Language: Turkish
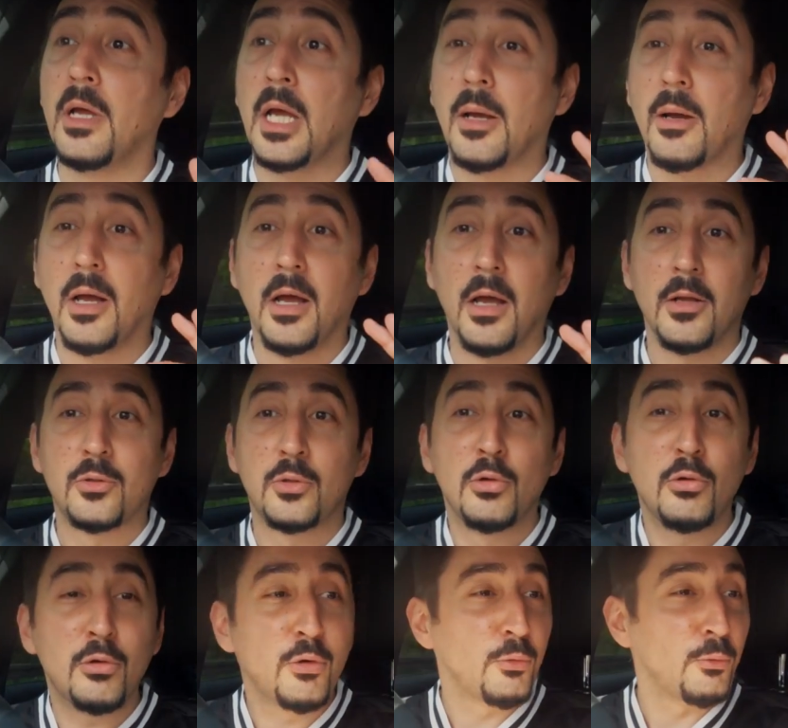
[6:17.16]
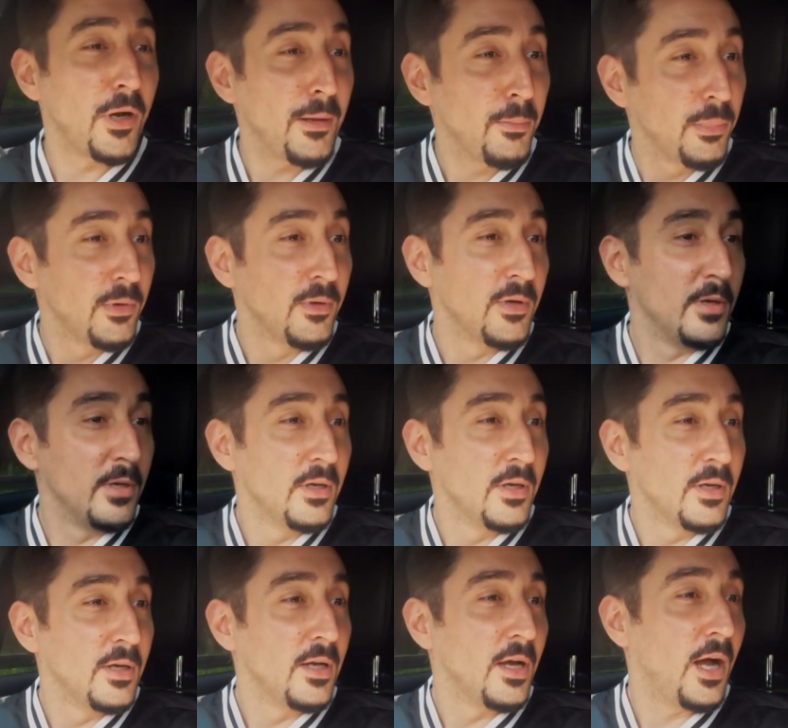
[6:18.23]
Aha. Ee, Türk rap
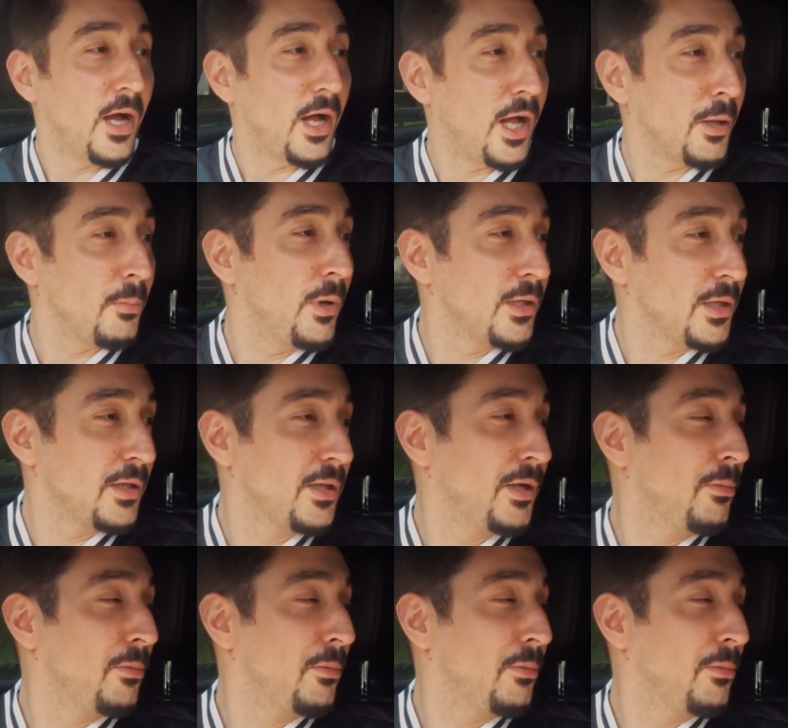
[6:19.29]
Almanya'da